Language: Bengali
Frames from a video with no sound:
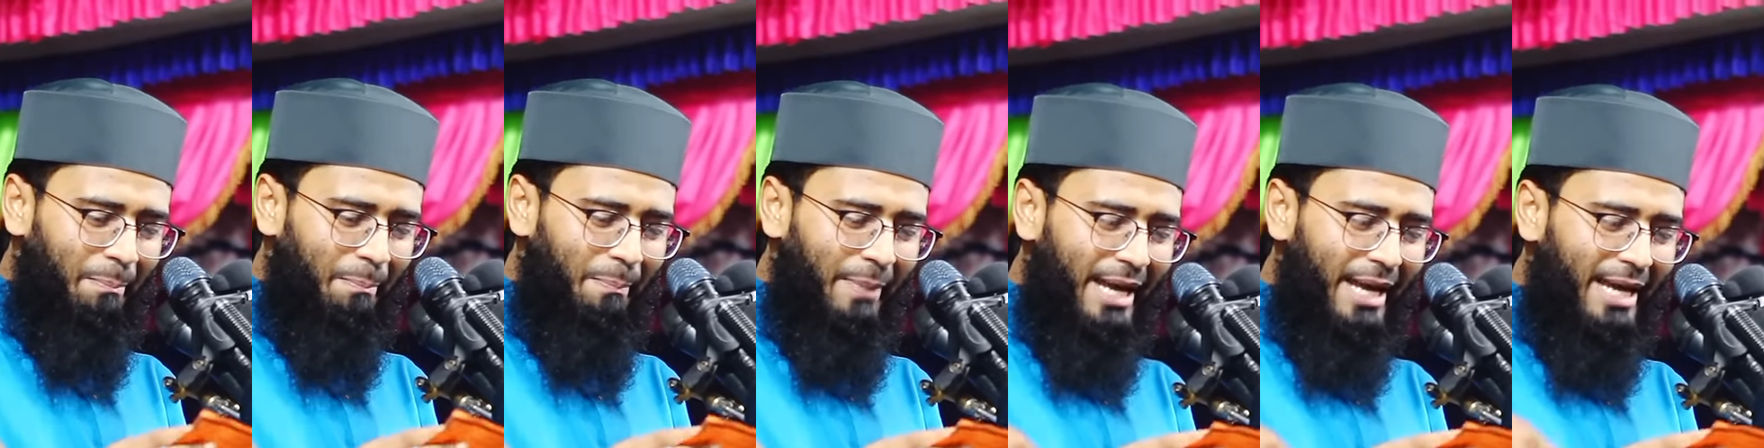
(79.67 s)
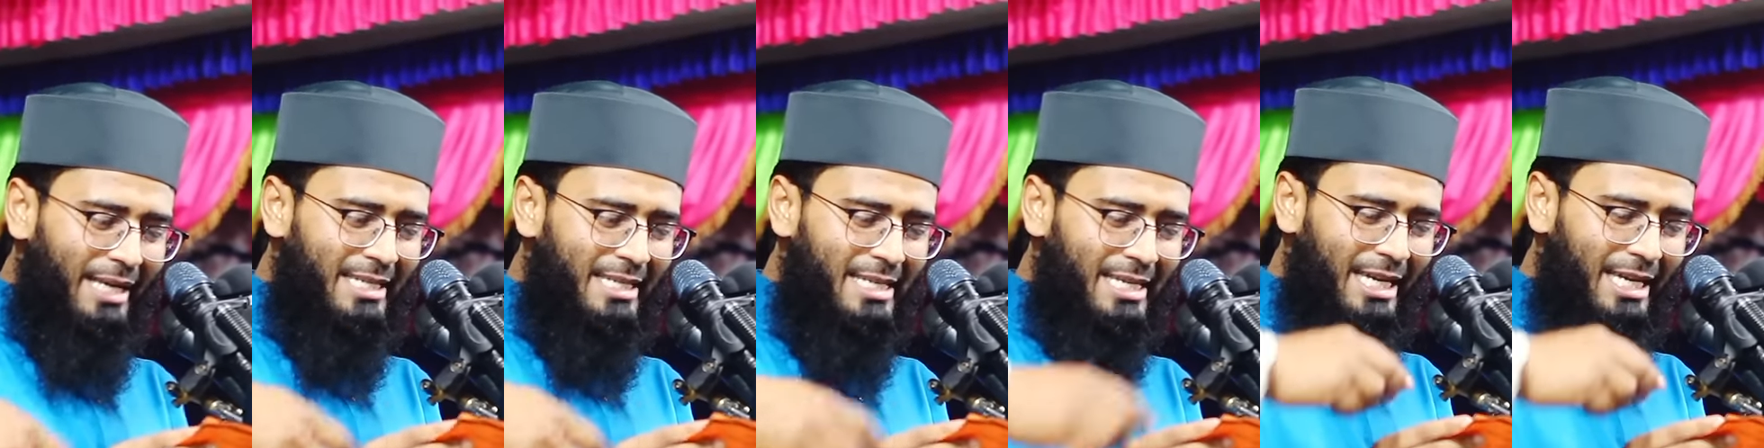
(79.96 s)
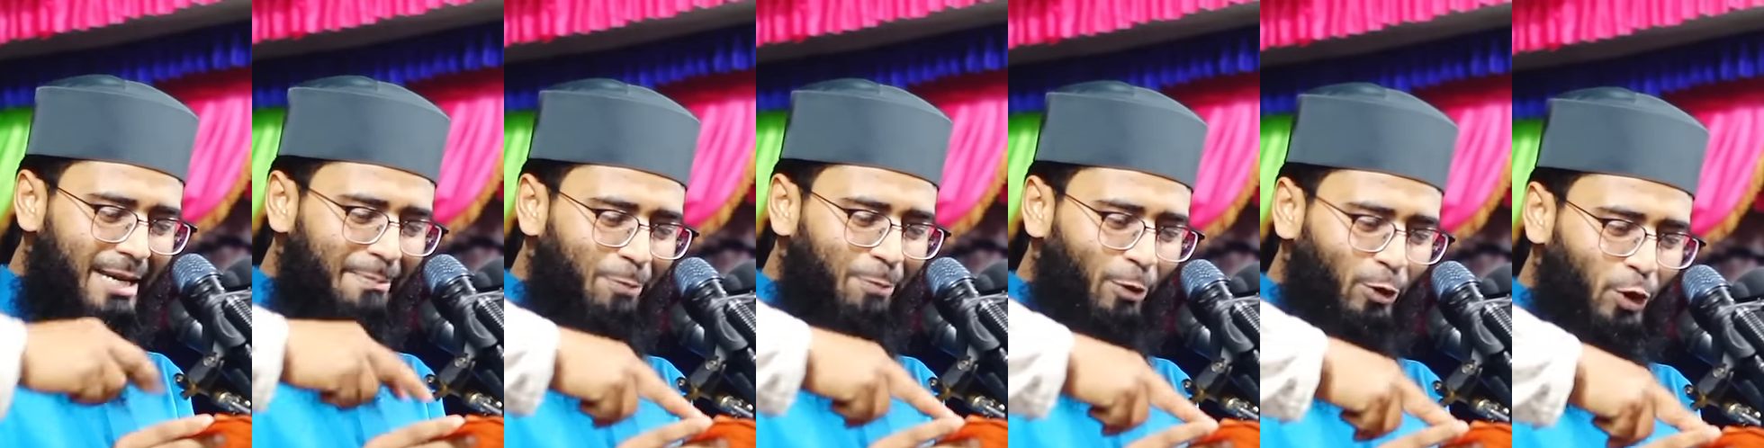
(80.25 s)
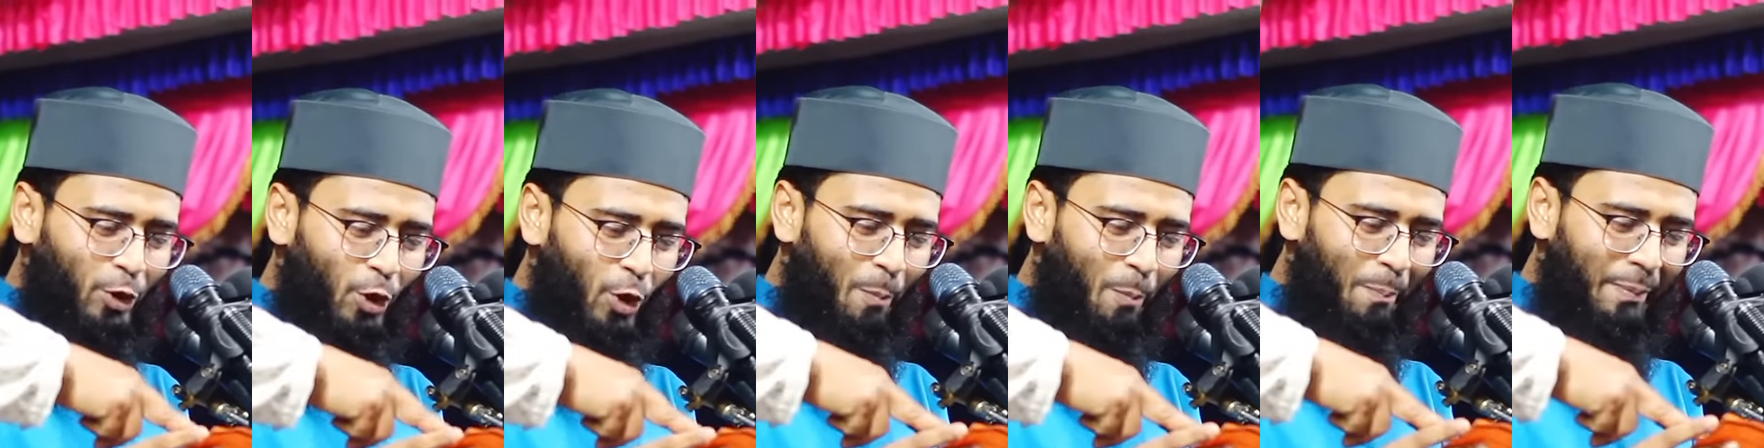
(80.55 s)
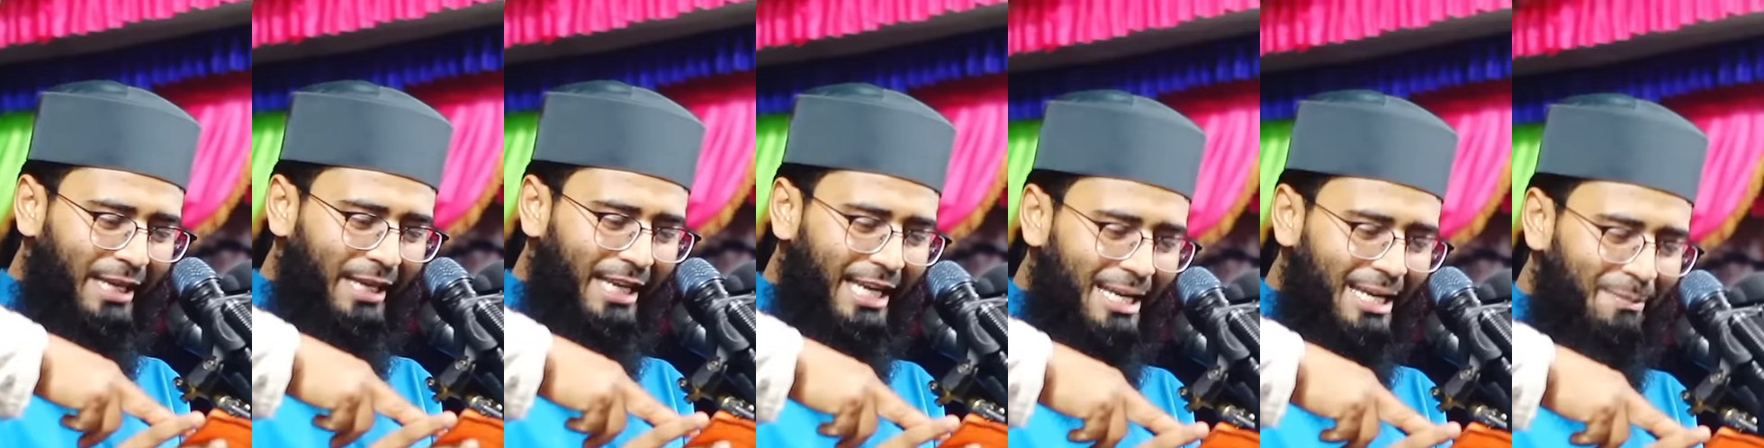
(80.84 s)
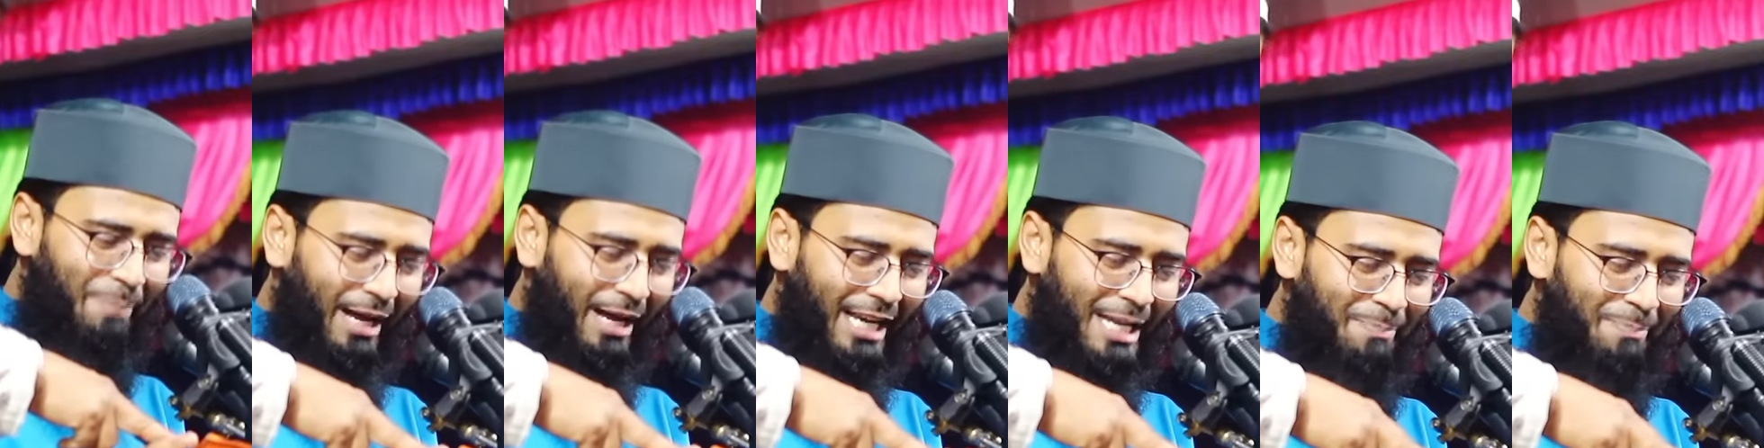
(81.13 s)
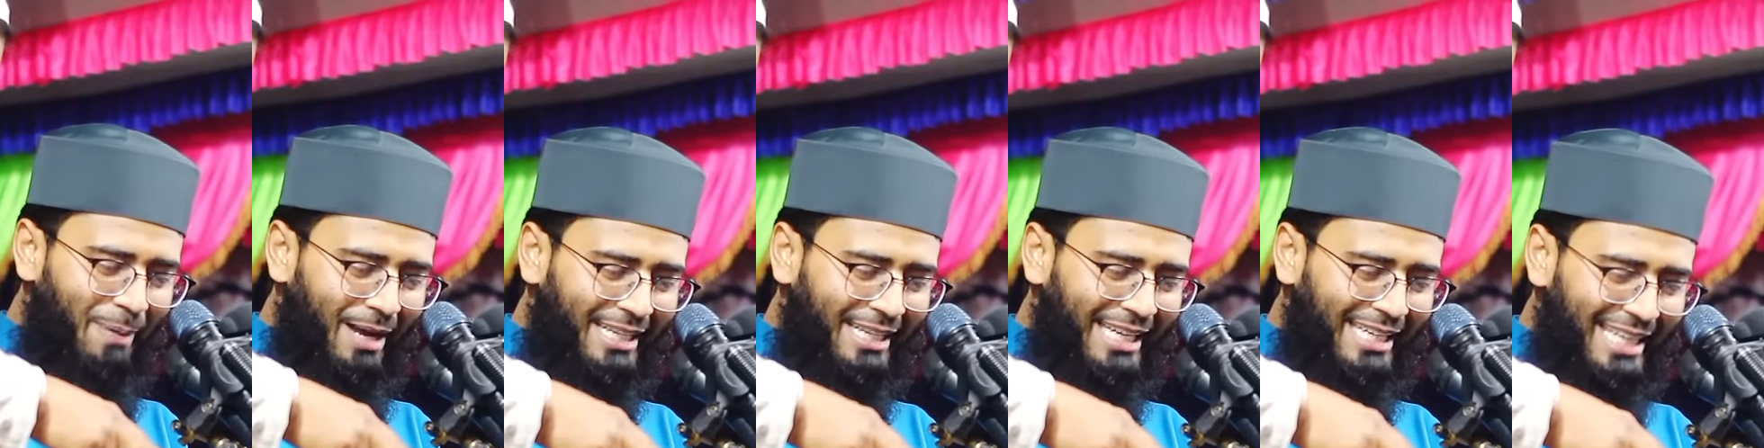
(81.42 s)
মেয়েটিকে প্রথম গ্রিন ভ্যালি
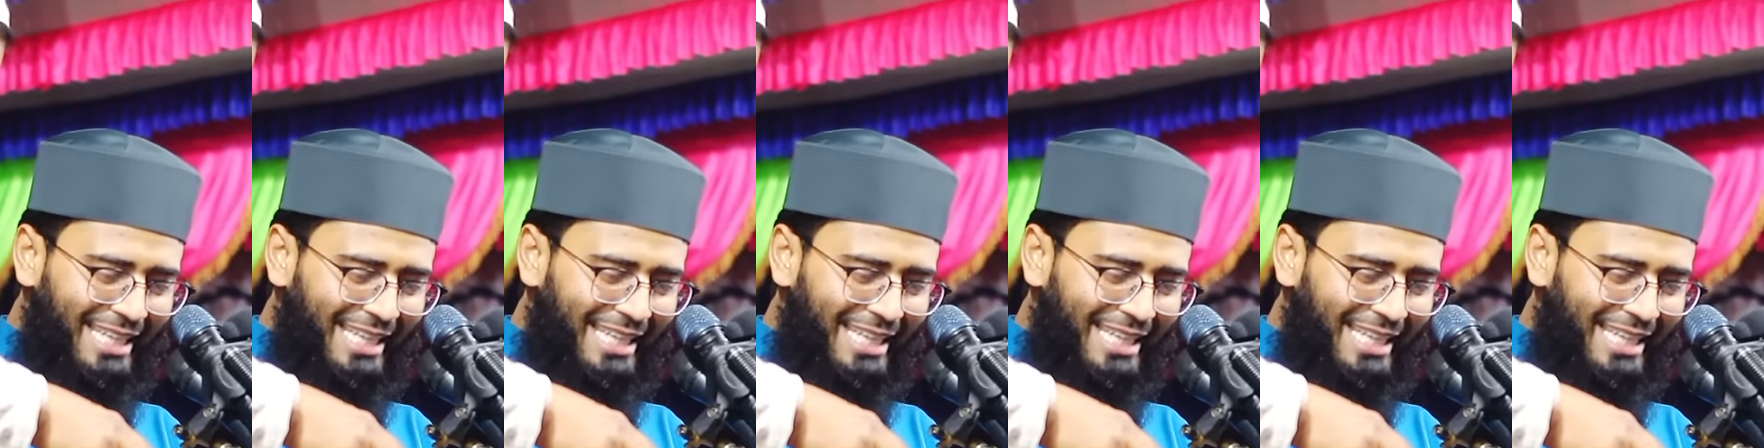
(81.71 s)
পার্কে